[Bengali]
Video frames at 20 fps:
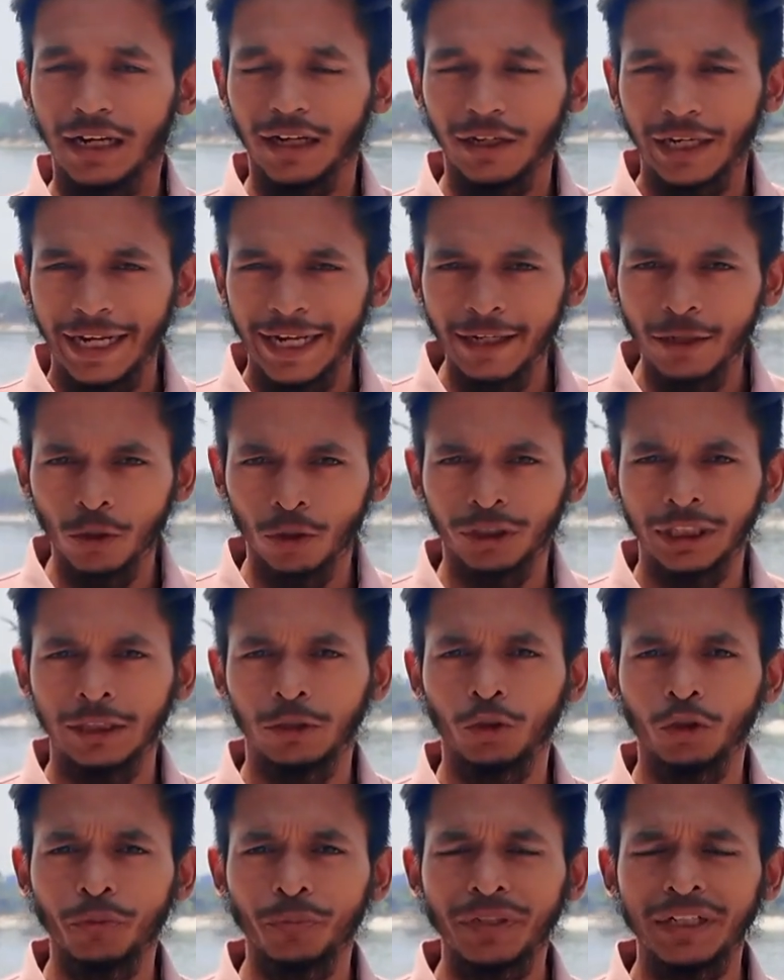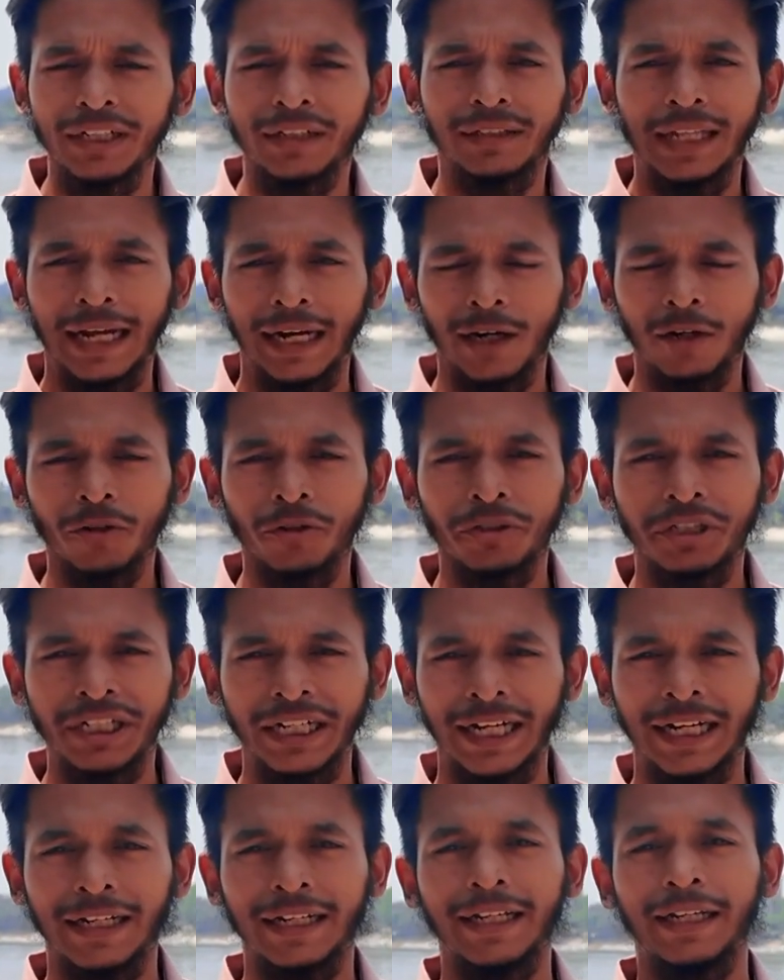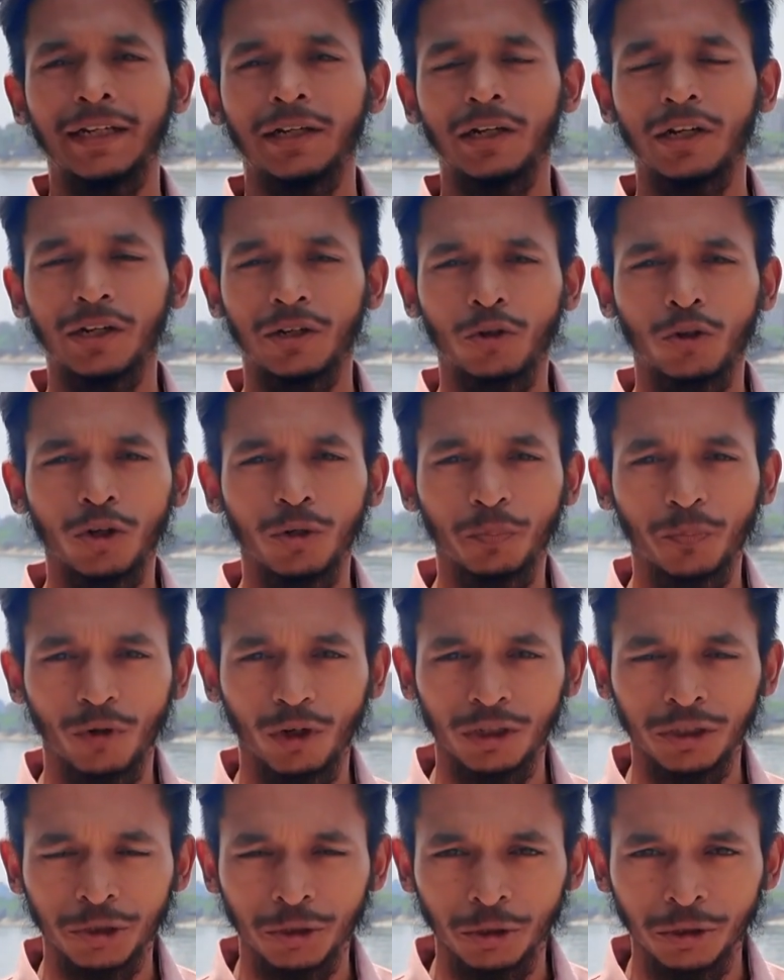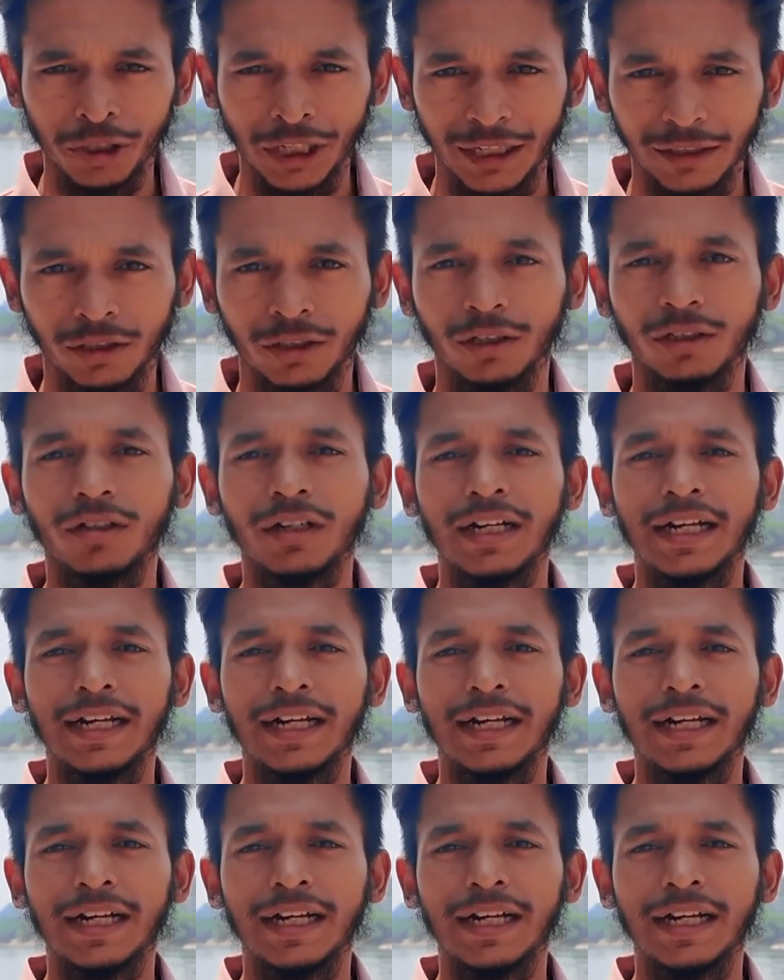আর এই রোদে দুই মিনিট দাঁড়ানোই যেখানে খুব কষ্টসাধ্য